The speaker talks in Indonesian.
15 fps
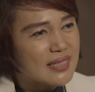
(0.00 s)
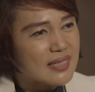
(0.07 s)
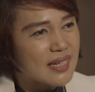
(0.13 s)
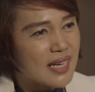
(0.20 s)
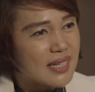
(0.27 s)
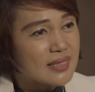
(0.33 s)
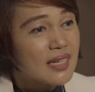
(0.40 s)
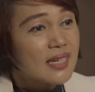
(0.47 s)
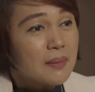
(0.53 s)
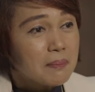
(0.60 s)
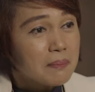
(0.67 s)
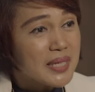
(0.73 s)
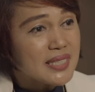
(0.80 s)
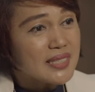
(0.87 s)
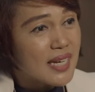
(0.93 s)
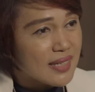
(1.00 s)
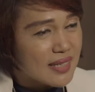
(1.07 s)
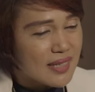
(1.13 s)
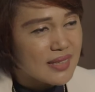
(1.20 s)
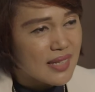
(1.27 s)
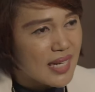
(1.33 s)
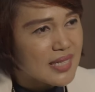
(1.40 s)
dengan minyak
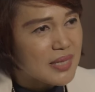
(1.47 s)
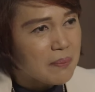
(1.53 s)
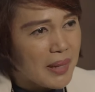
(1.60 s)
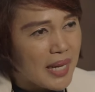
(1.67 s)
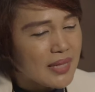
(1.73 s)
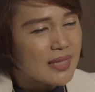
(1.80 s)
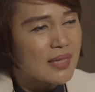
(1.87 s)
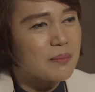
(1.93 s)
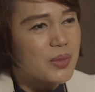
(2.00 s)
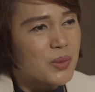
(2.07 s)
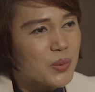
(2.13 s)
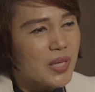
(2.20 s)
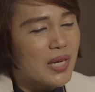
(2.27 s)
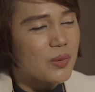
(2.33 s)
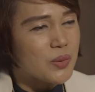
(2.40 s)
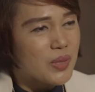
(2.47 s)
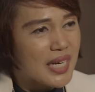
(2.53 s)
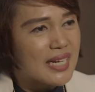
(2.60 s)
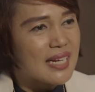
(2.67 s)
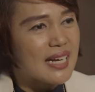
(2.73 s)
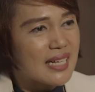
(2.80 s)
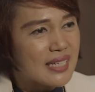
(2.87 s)
yang telah dipakai
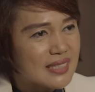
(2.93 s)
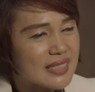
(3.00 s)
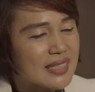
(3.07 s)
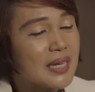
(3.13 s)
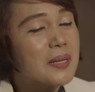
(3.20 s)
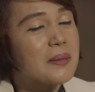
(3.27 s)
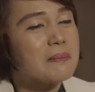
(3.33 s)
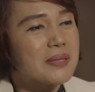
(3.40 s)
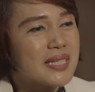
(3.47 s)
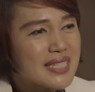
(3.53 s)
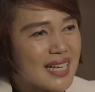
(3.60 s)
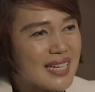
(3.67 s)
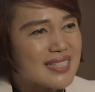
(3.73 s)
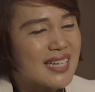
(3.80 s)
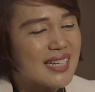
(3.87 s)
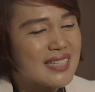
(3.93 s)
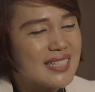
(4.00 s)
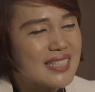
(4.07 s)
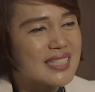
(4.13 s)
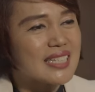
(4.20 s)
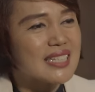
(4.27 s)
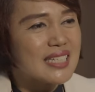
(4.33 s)
berulang-ulang kali, bisa
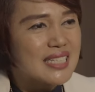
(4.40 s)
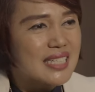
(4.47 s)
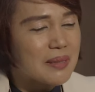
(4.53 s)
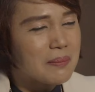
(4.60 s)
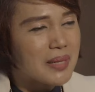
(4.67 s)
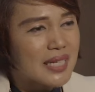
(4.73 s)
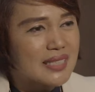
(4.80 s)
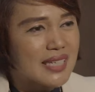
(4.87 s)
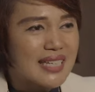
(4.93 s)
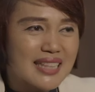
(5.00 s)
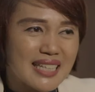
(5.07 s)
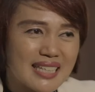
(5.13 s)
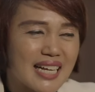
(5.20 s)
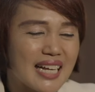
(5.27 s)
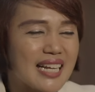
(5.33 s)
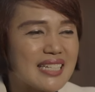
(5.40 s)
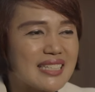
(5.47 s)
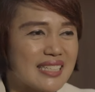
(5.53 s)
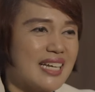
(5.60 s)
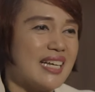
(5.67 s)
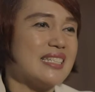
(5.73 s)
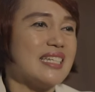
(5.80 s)
jadi jenis lemaknya tidak
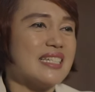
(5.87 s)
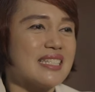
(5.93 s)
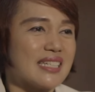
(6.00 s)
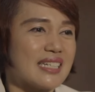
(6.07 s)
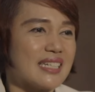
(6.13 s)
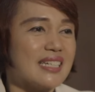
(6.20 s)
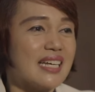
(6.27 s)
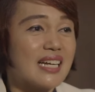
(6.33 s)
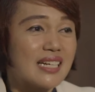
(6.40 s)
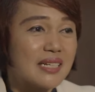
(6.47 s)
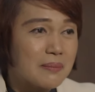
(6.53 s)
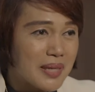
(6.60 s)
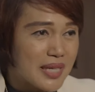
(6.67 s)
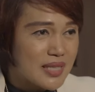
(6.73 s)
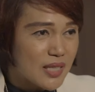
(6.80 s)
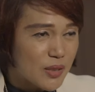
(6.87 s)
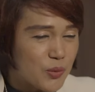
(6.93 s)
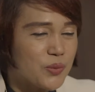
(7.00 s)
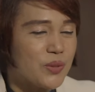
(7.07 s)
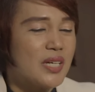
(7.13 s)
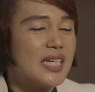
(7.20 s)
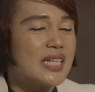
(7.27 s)
lagi hanya sekedar lemak
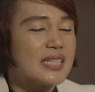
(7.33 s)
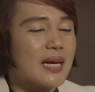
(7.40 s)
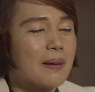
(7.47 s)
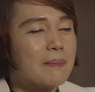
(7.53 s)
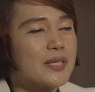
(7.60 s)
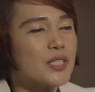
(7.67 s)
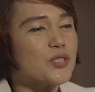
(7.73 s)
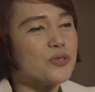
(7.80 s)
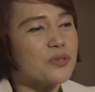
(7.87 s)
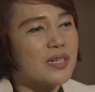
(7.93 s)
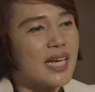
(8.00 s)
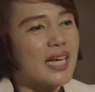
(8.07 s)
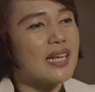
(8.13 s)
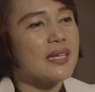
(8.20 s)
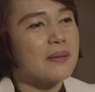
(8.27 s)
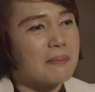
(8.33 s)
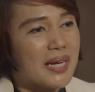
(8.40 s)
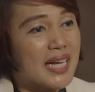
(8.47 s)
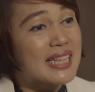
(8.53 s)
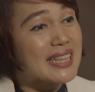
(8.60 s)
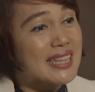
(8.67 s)
jenuh, tapi juga lemak